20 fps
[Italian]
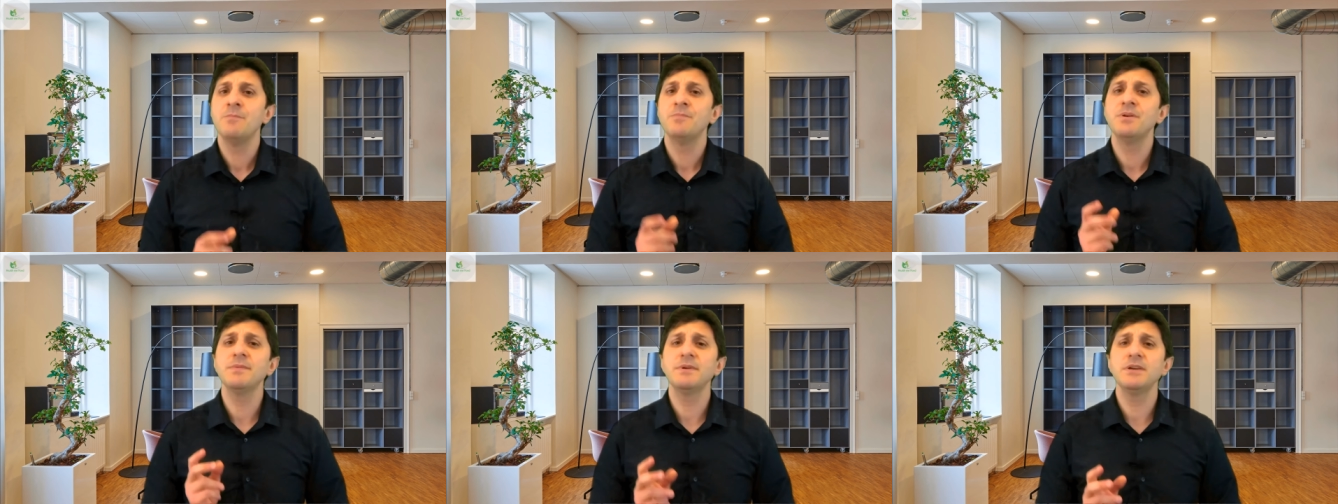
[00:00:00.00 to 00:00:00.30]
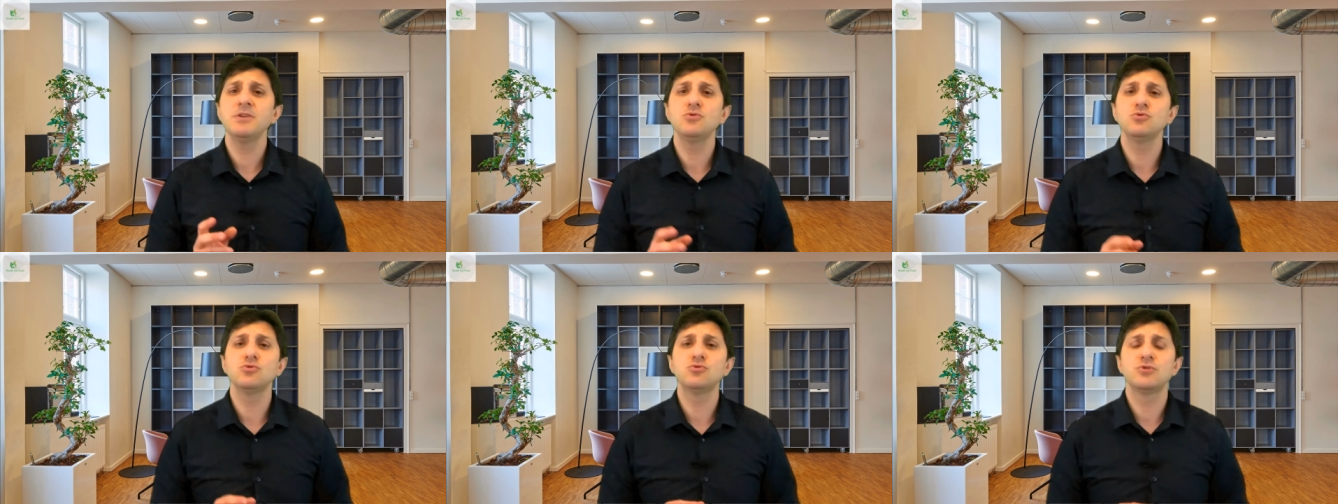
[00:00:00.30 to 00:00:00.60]
Prima
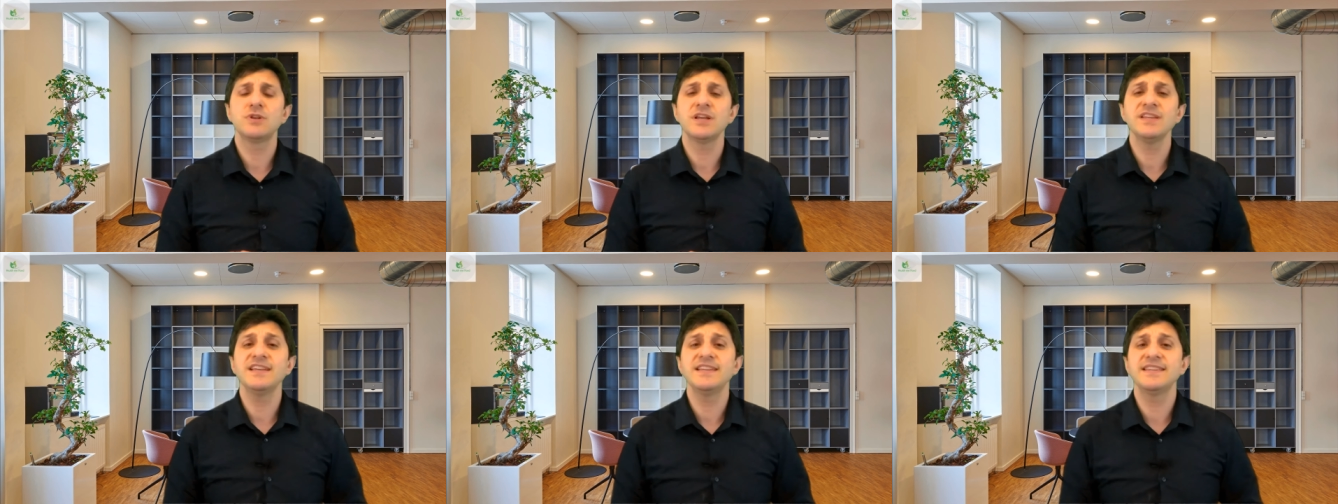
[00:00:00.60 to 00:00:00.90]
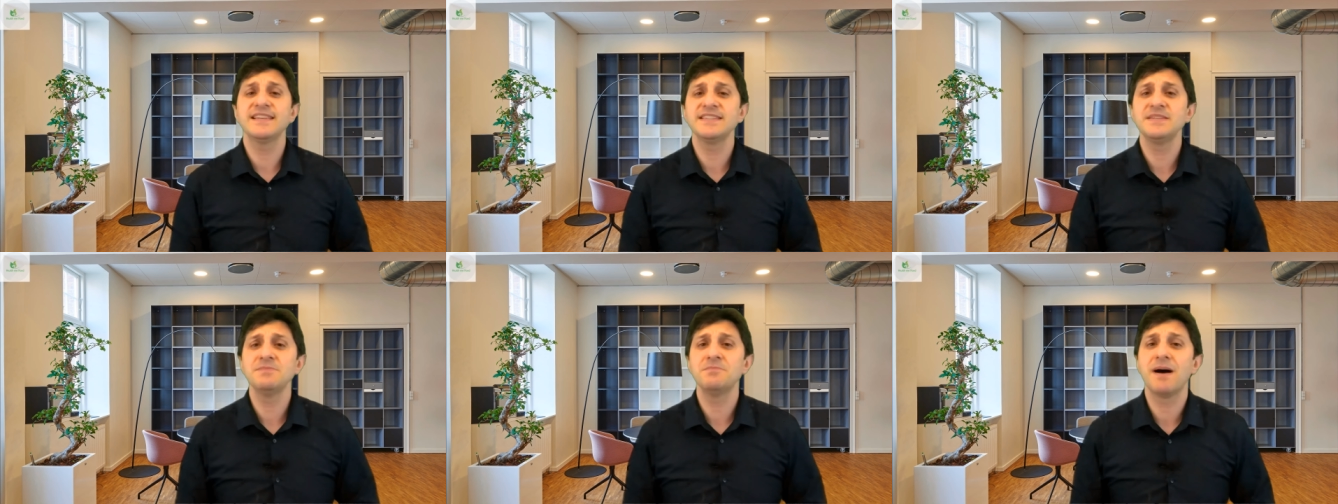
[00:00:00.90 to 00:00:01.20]
di tutto la
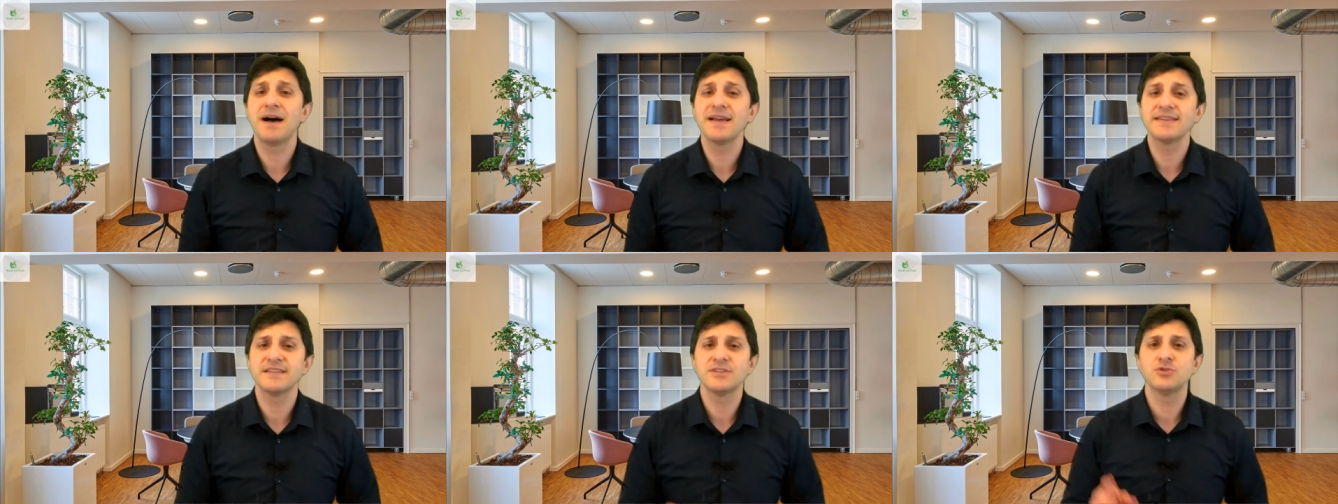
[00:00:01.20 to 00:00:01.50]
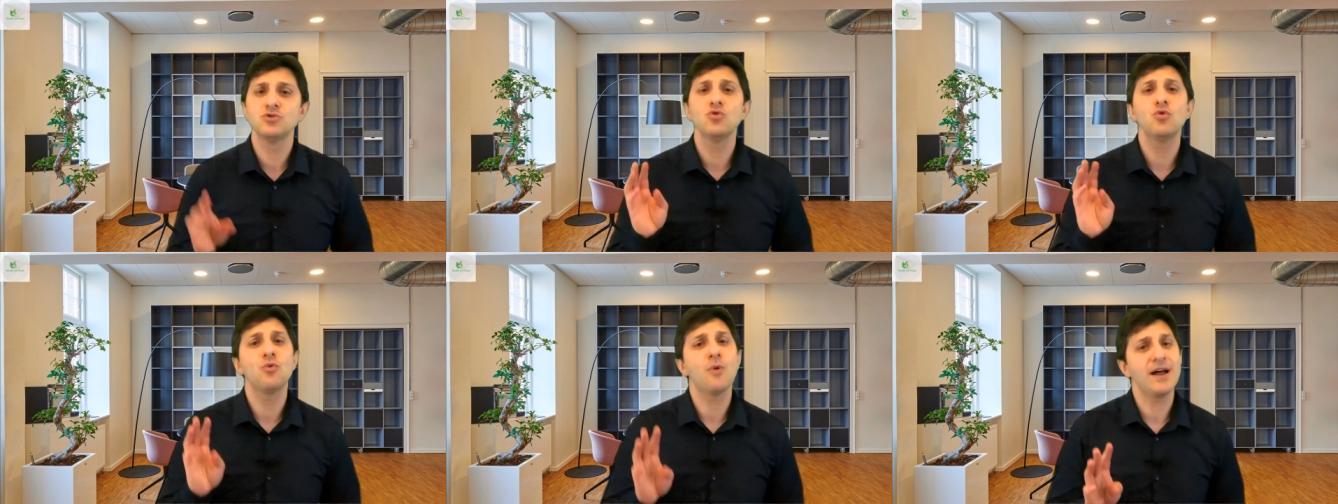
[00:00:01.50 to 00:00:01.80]
dieta si basa
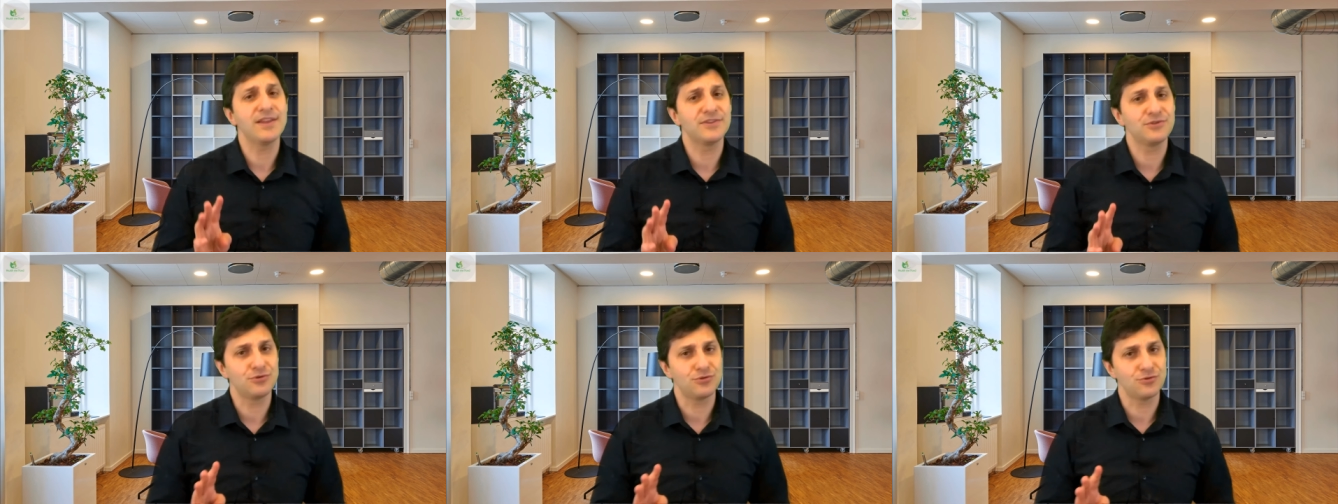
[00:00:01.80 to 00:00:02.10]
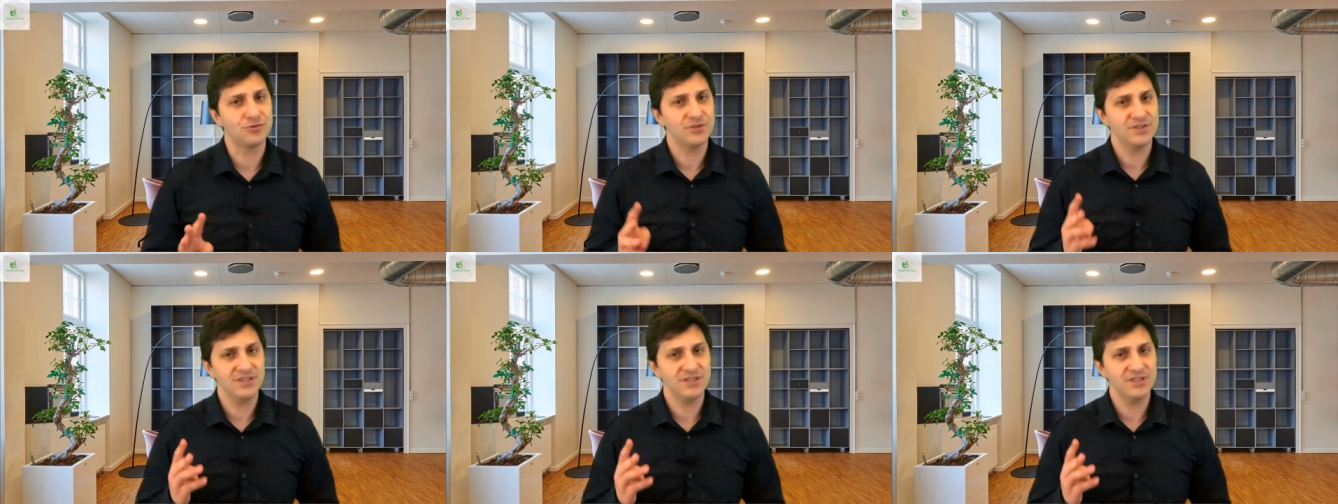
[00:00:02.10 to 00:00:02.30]
su quattro